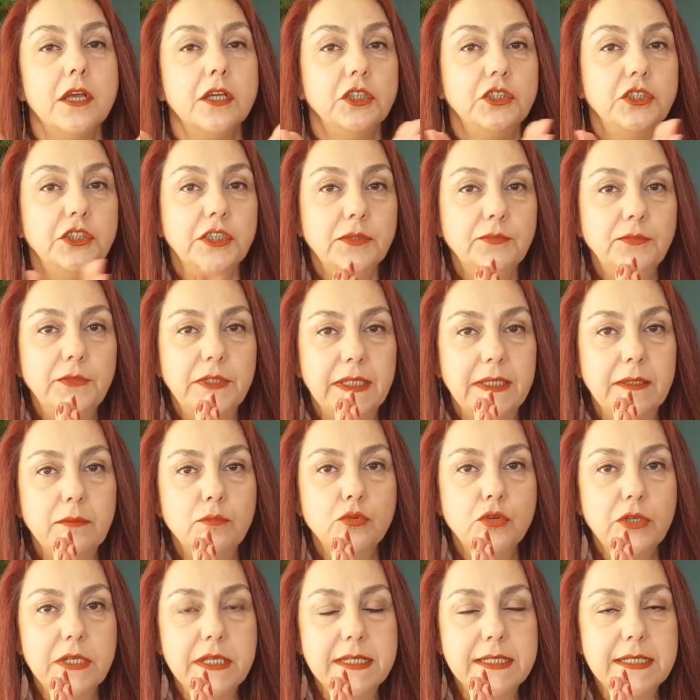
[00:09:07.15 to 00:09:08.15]

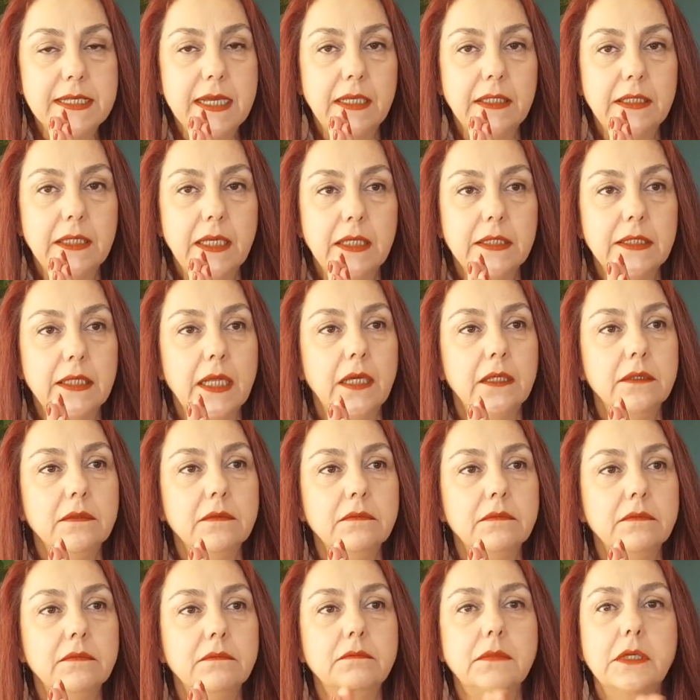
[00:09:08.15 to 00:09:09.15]
Şimdi bu
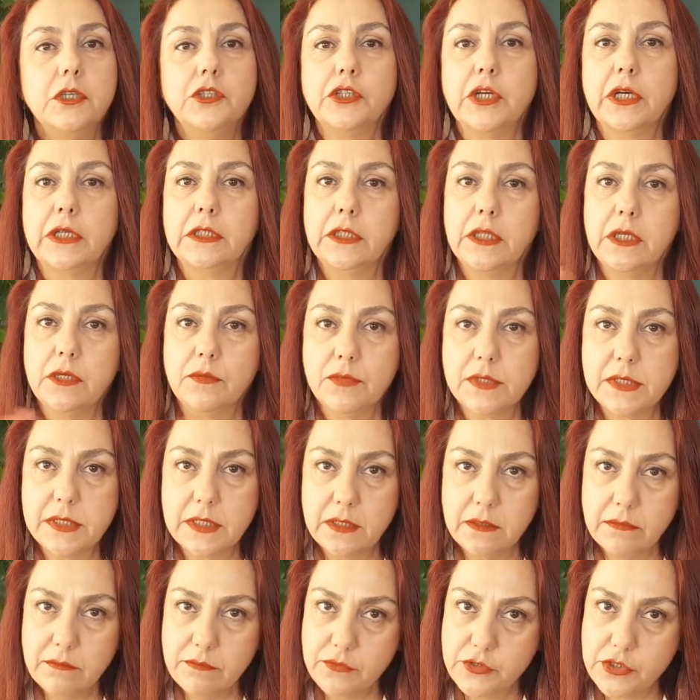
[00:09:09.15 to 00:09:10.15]
insanlardan
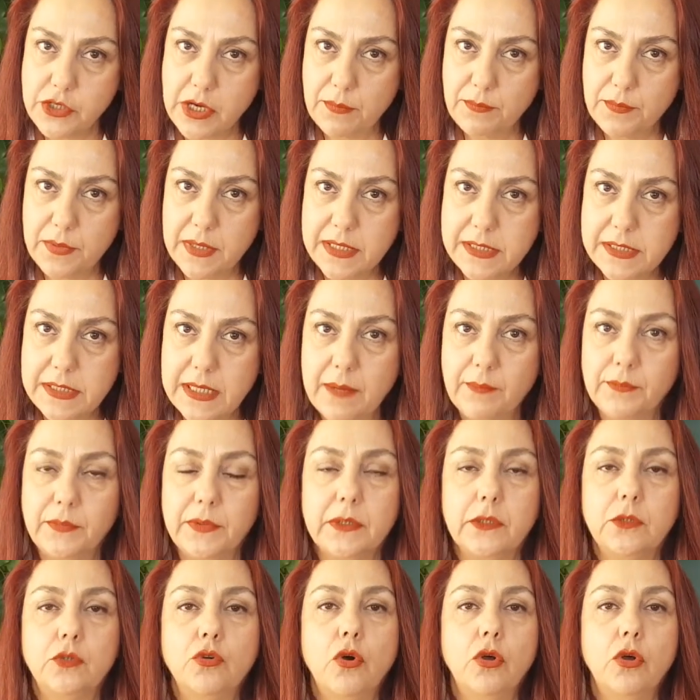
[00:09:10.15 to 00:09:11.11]
bacaklarımızı çapraz yaptık,